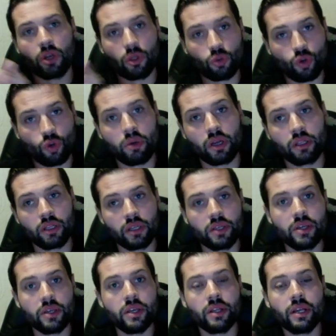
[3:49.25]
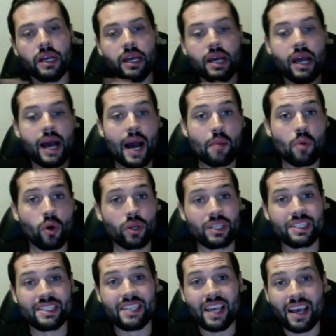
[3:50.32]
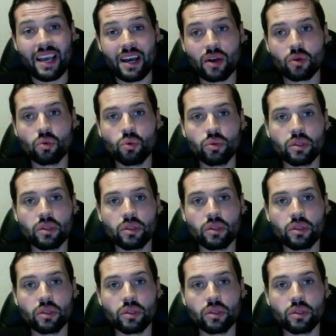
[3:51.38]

erneuerbare Energien. Haben auch eine sehr gute